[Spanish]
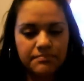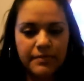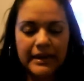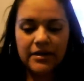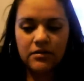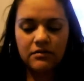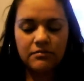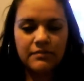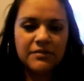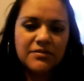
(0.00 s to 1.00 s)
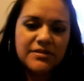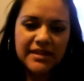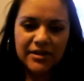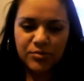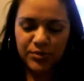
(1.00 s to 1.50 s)
Pero me
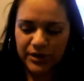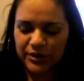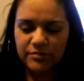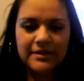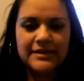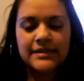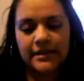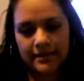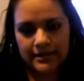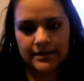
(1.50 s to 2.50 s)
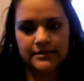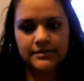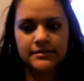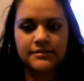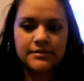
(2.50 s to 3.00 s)
gusta un poquito más la de
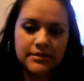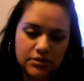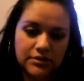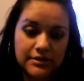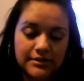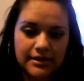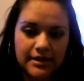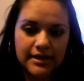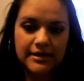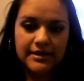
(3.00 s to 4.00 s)
si soy sincera.